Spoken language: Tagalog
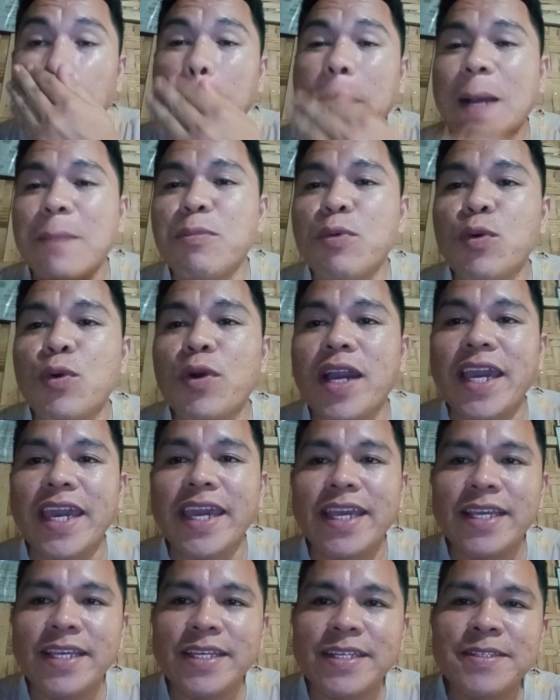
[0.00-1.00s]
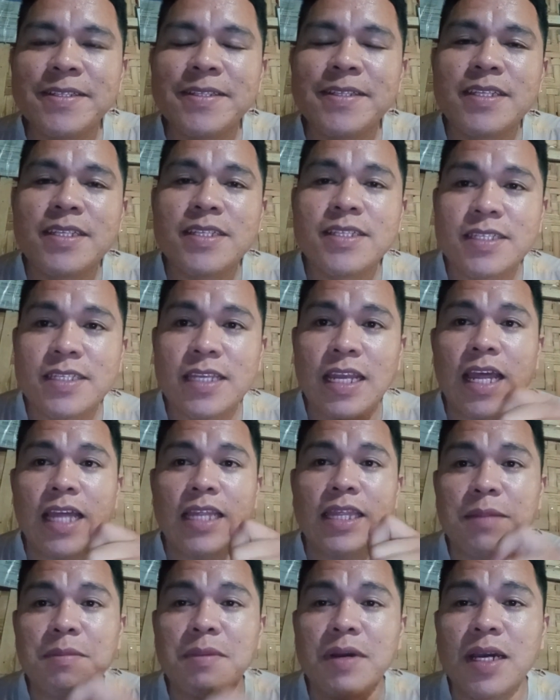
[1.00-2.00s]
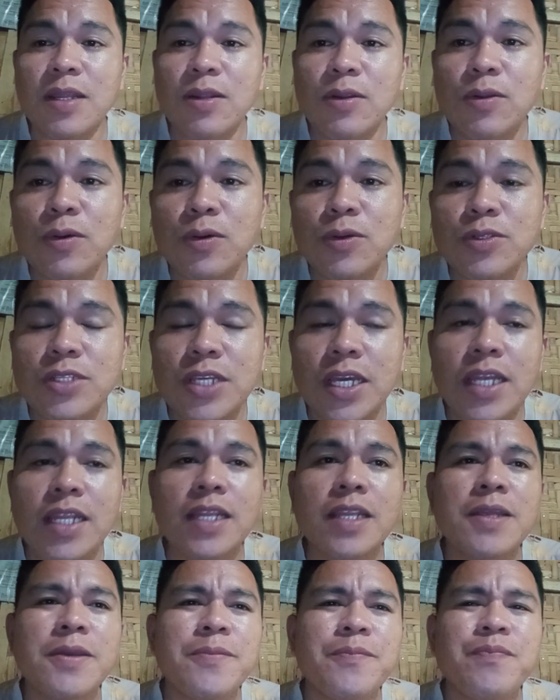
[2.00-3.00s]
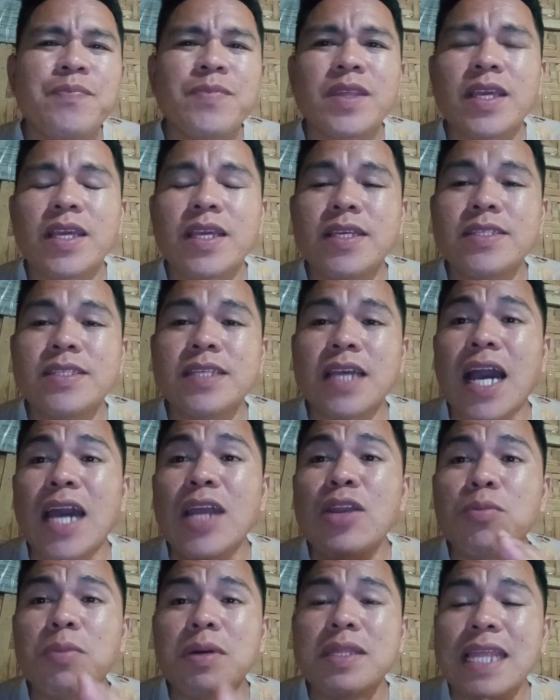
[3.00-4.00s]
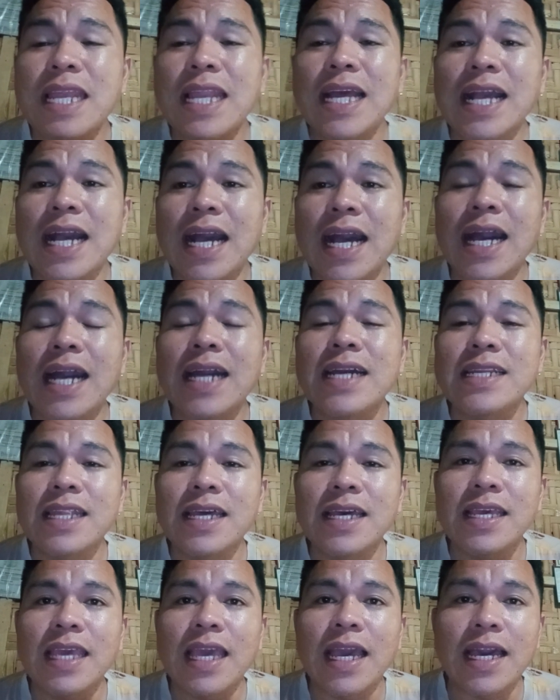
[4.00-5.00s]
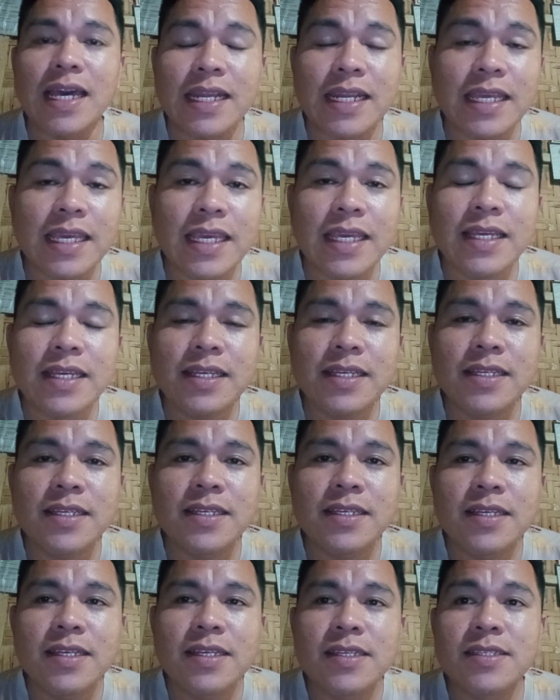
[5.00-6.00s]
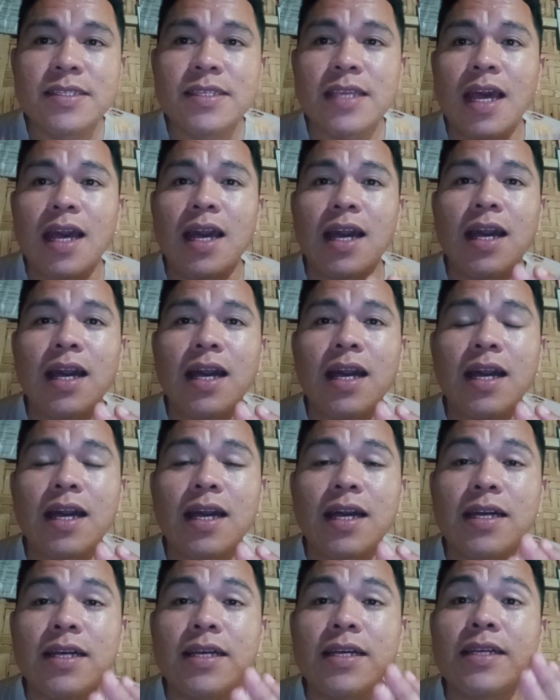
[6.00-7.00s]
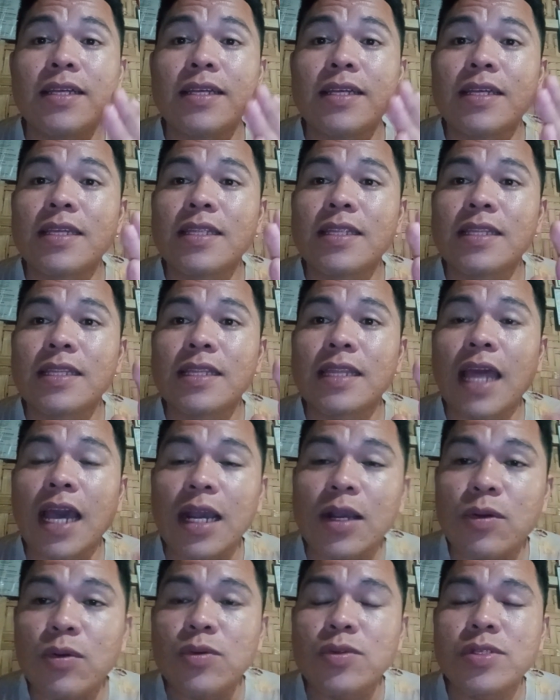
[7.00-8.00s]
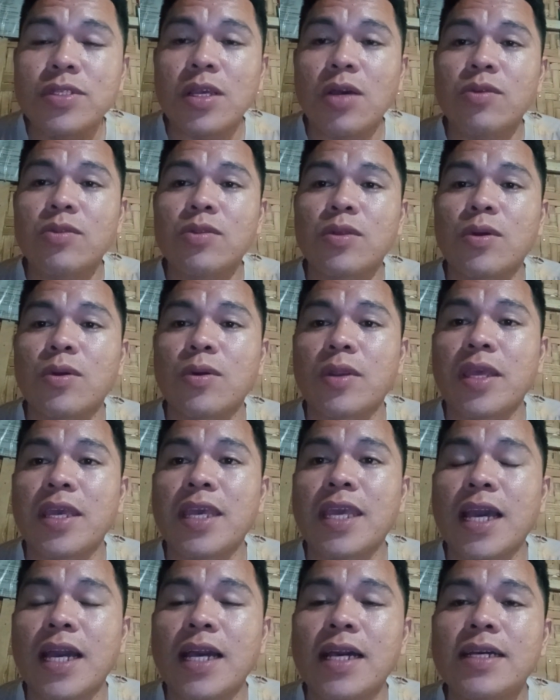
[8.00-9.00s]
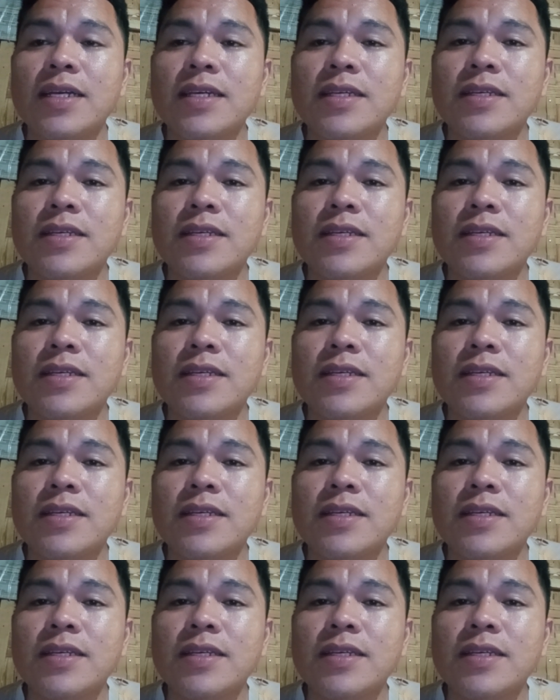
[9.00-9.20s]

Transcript: kabuhay sa lahat ng mga nanonood dyan is ano ba talaga ang nangyari sa dakong South Korea.